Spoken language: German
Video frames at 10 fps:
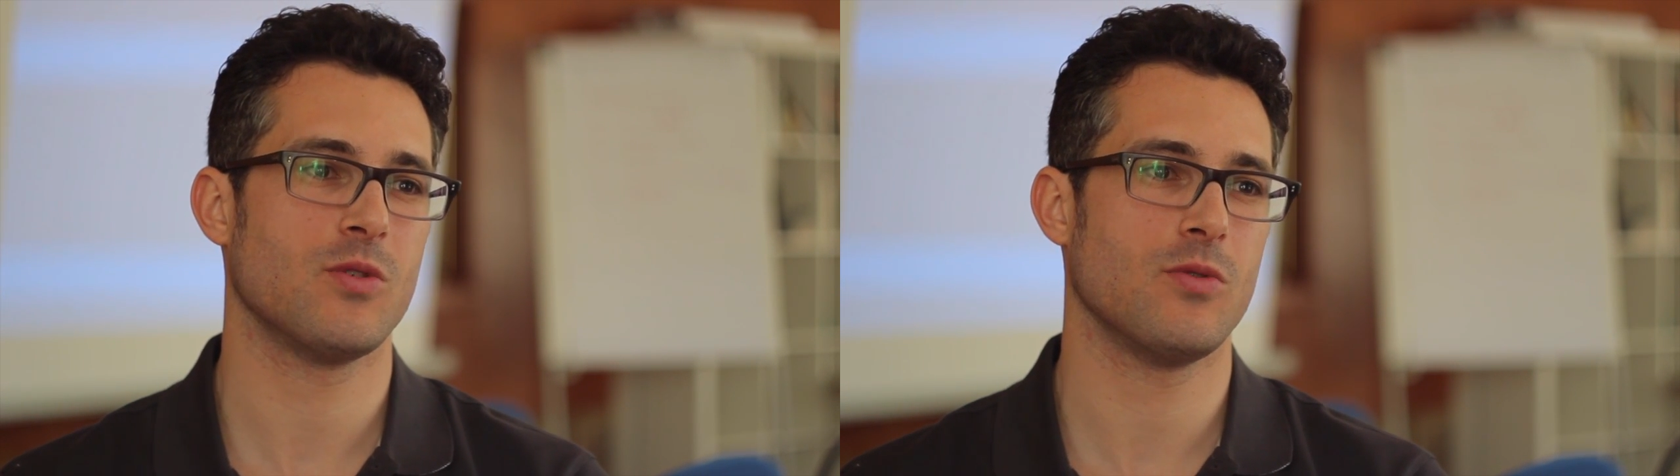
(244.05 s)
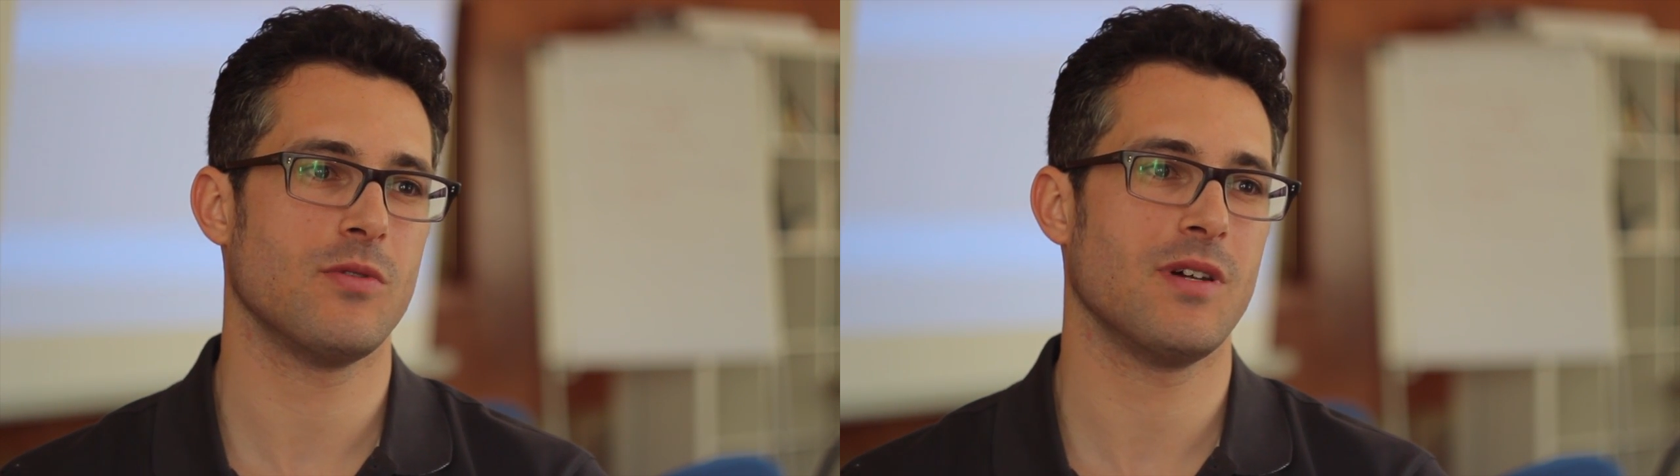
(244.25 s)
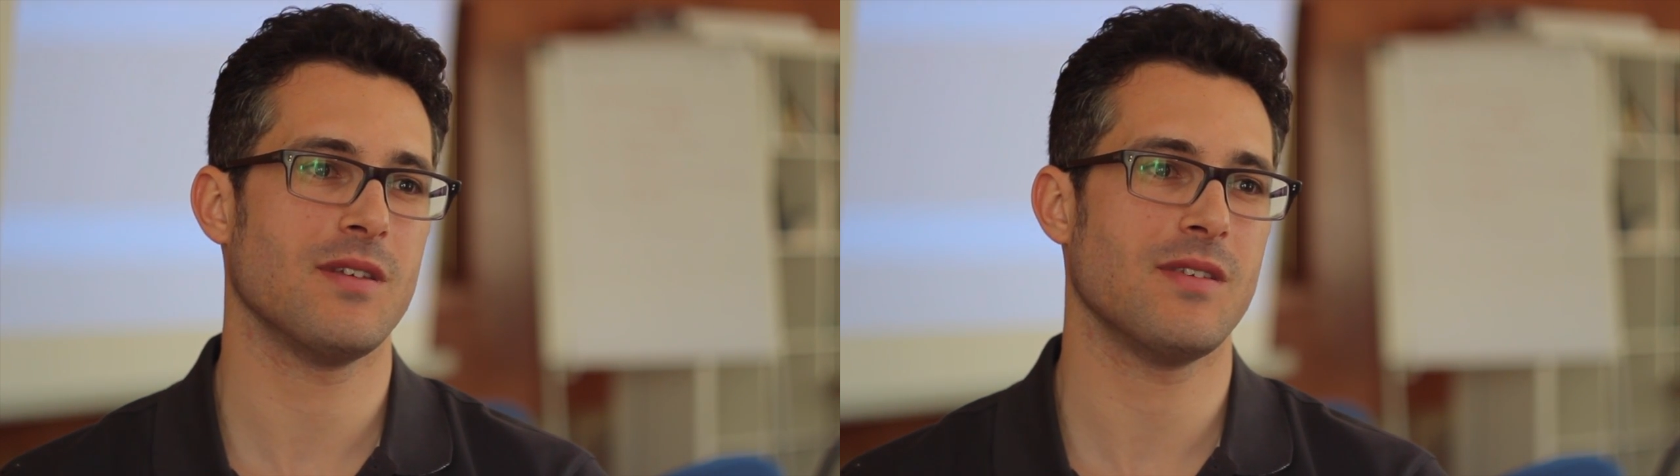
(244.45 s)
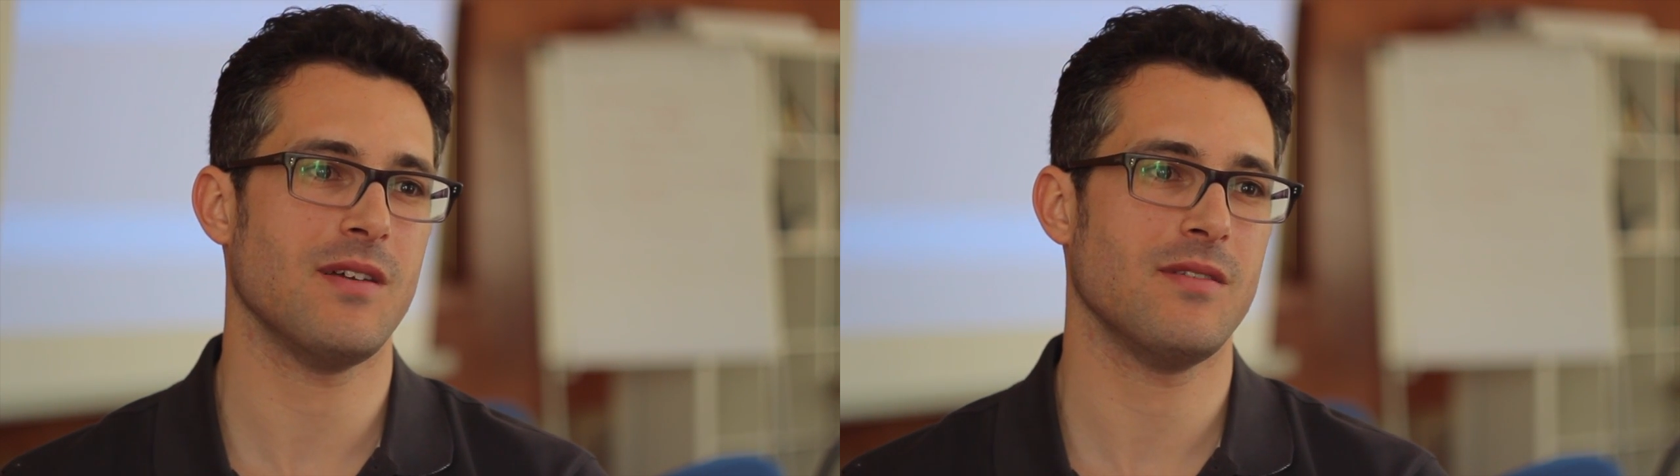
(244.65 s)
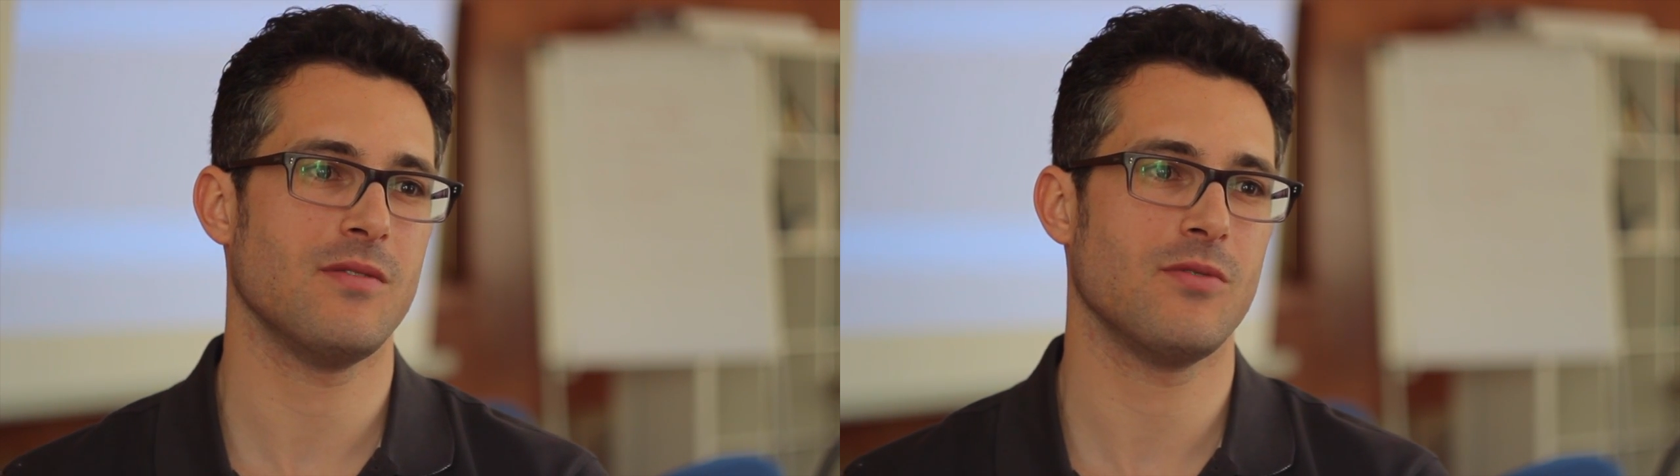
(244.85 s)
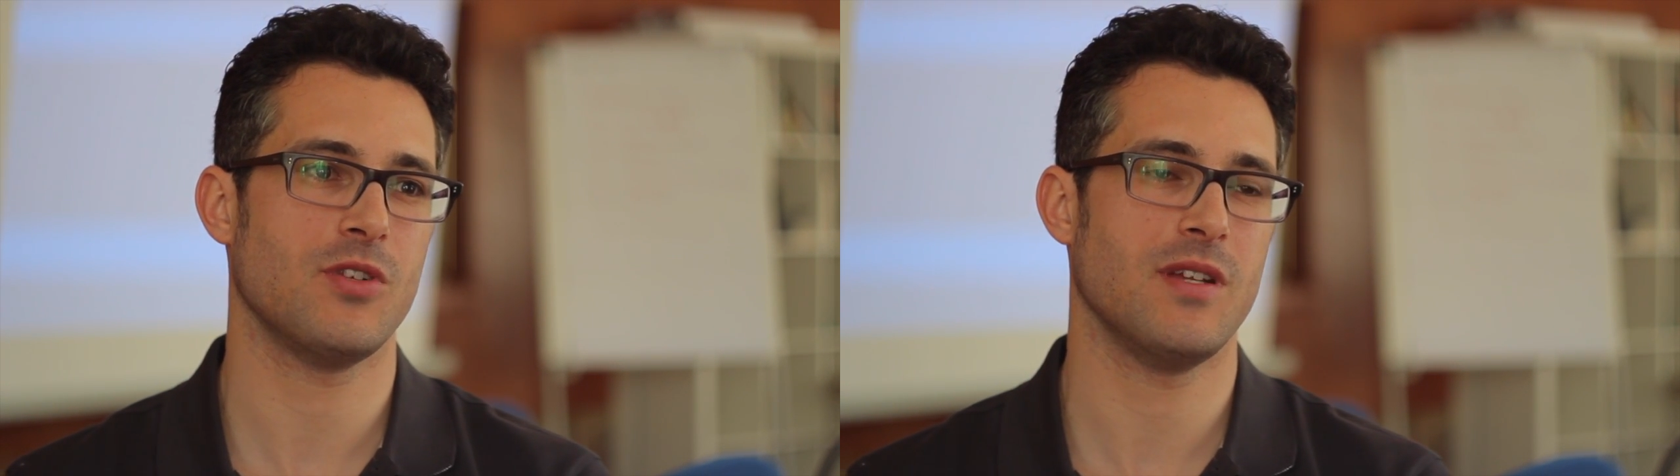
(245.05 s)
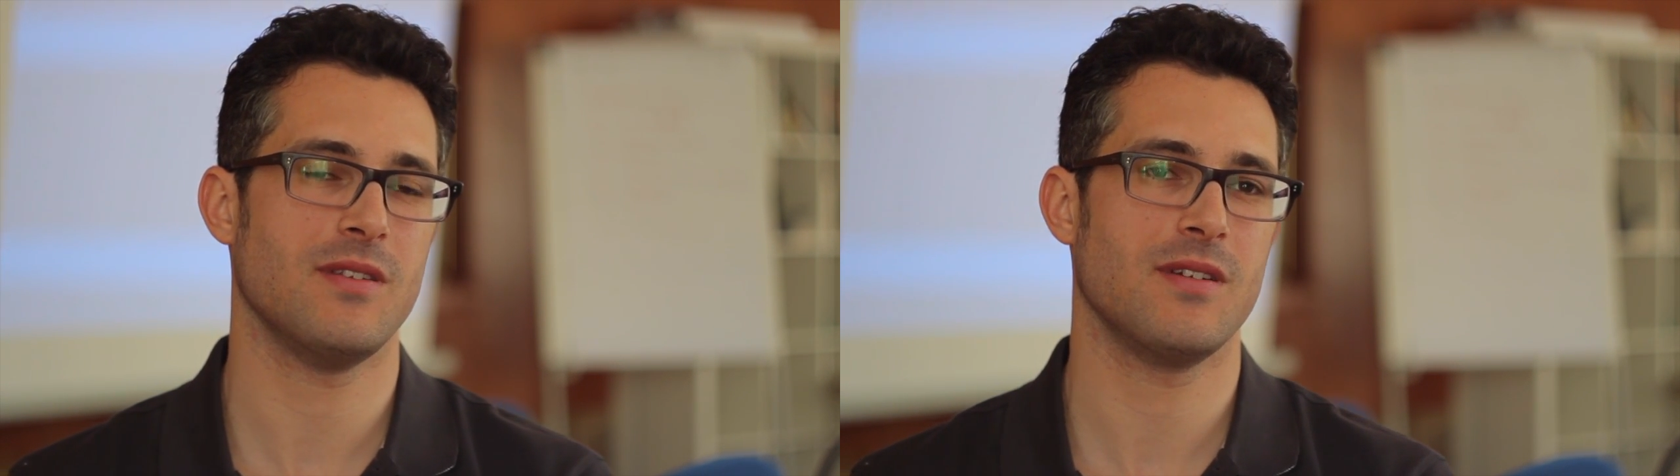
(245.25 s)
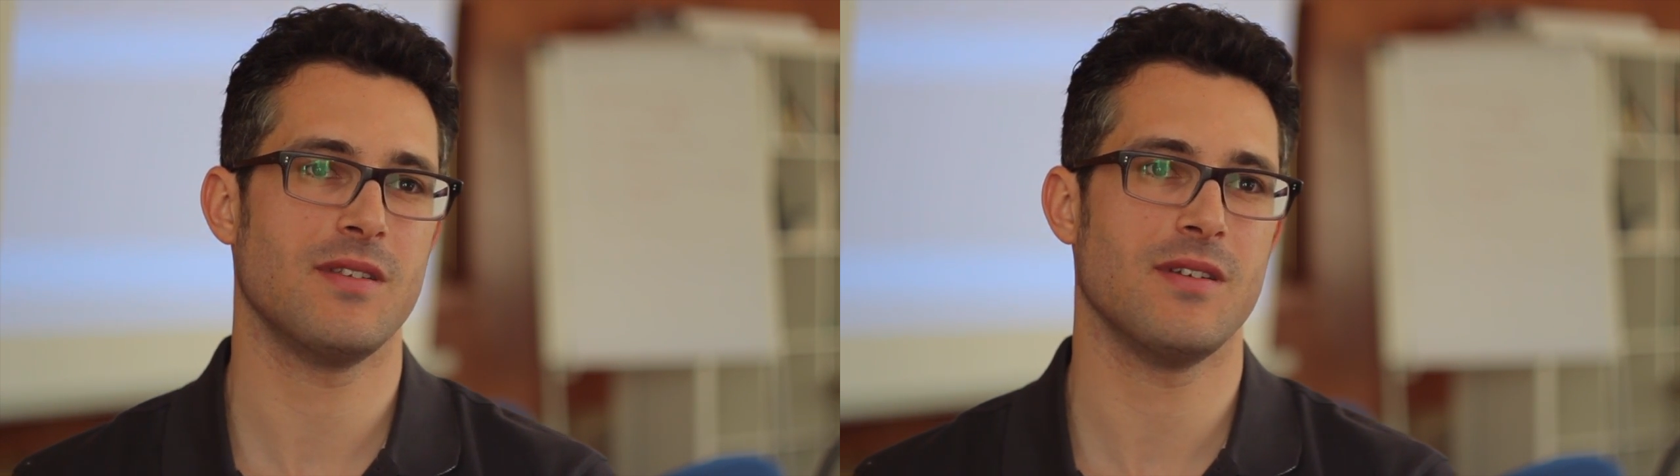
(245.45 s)
so rasant und
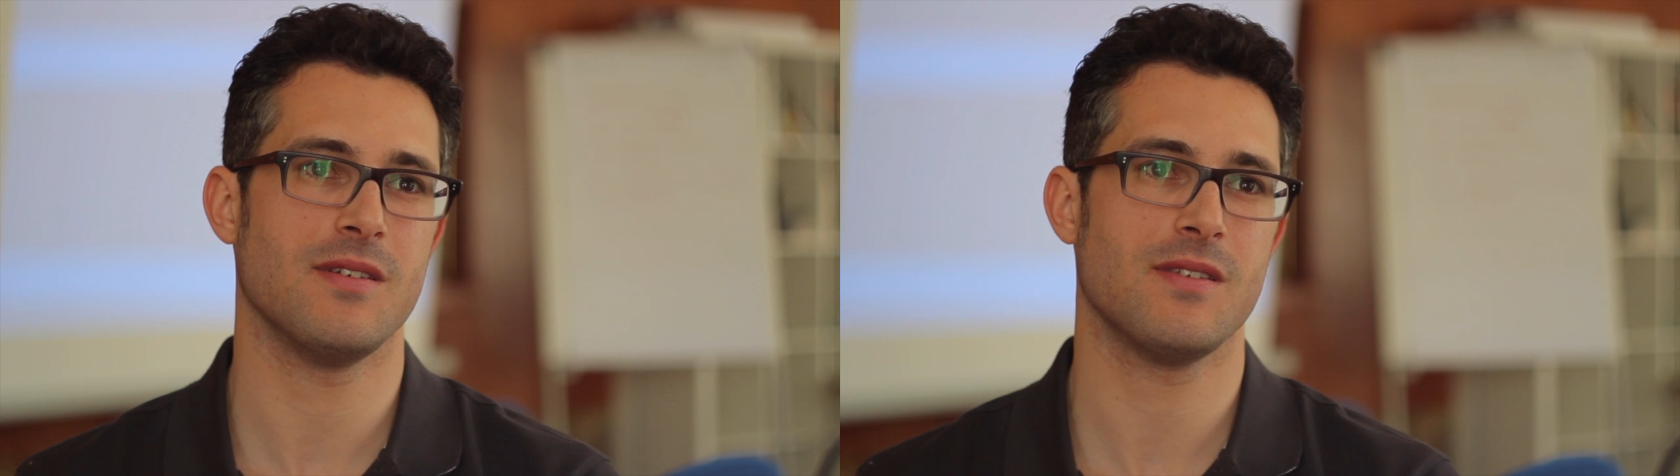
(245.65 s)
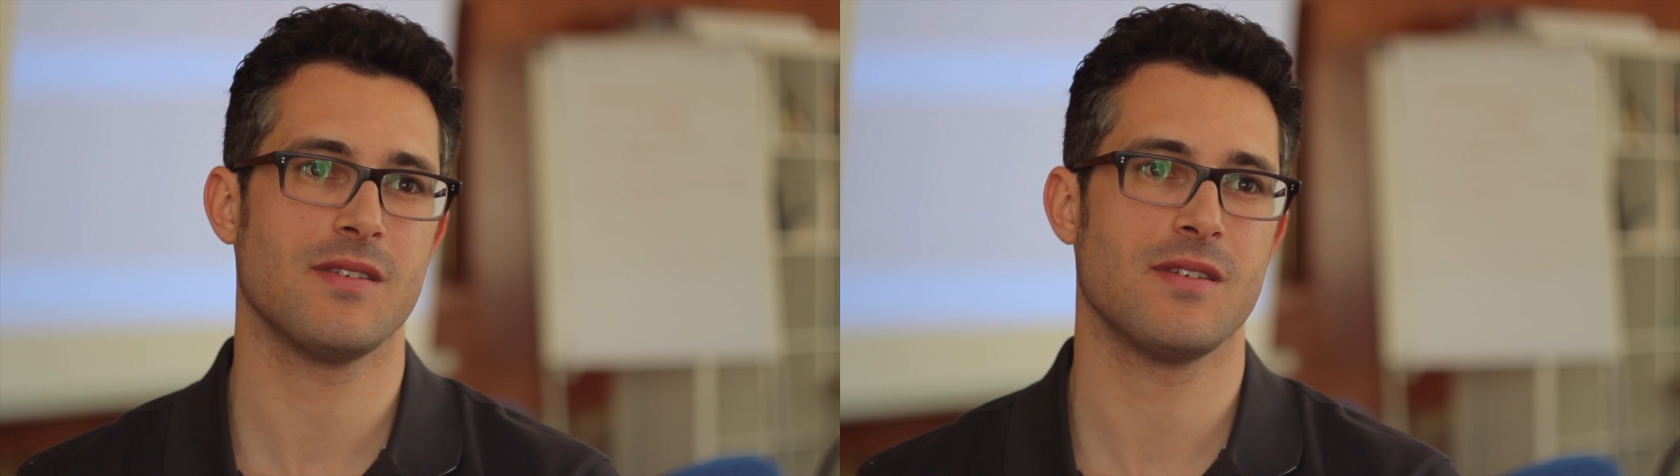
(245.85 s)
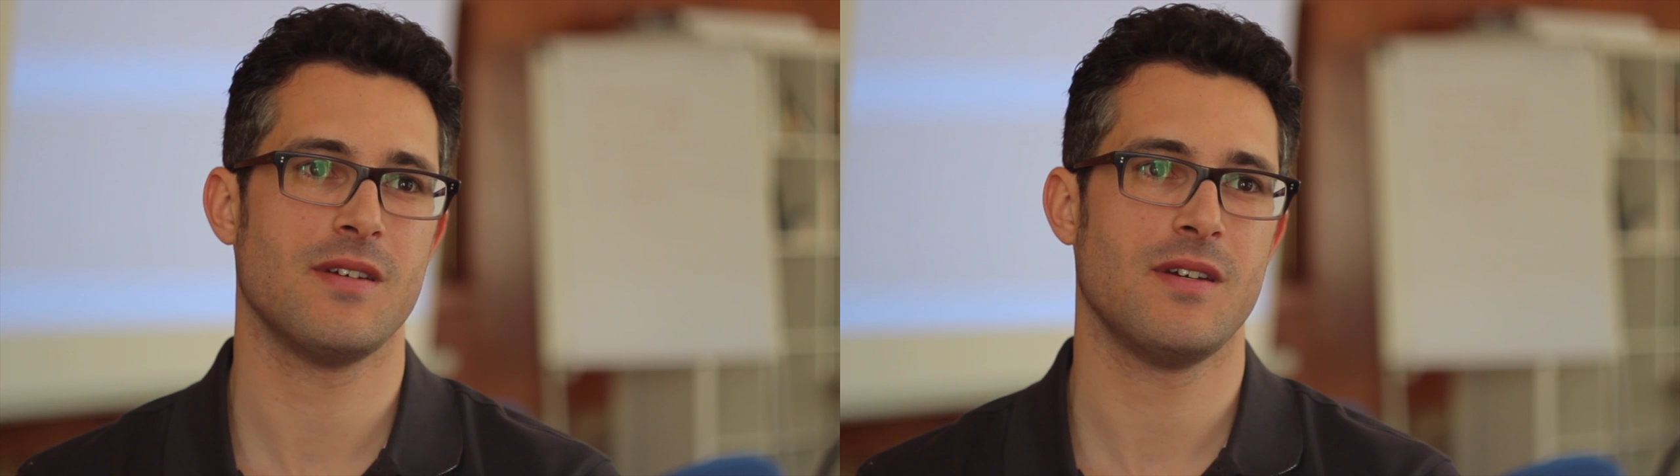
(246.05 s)
ständig, dass